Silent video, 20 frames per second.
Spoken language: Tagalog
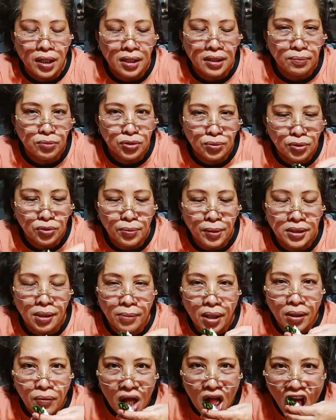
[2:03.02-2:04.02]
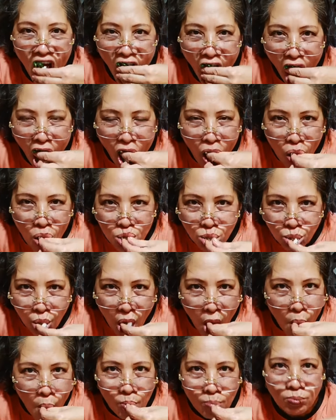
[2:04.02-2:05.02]
kailangan ng buto-buto may dabaw.
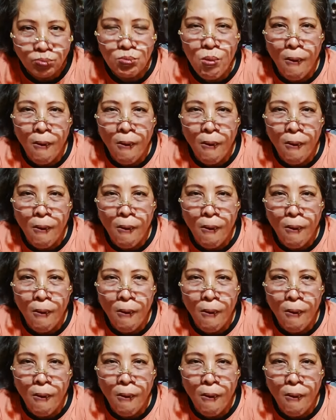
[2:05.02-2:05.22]
Hmm